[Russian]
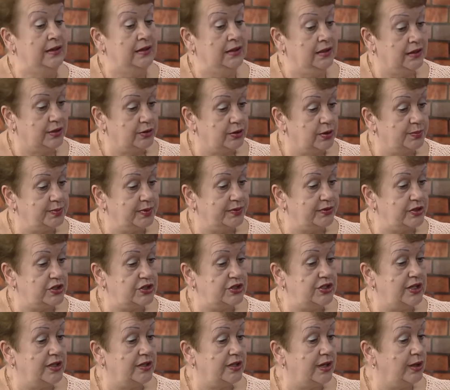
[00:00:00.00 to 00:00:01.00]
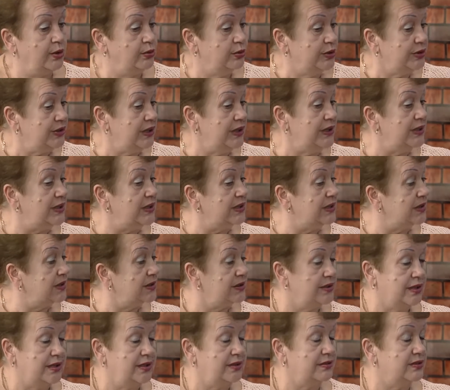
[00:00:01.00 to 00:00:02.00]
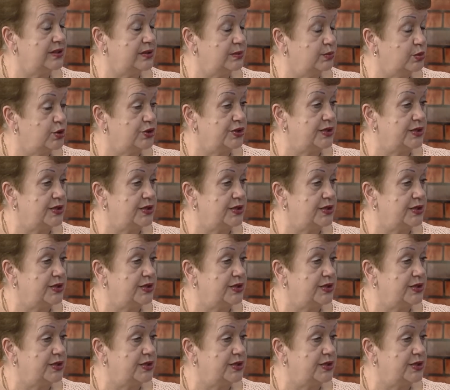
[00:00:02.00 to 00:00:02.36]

идет повреждение легких, и иногда невозможно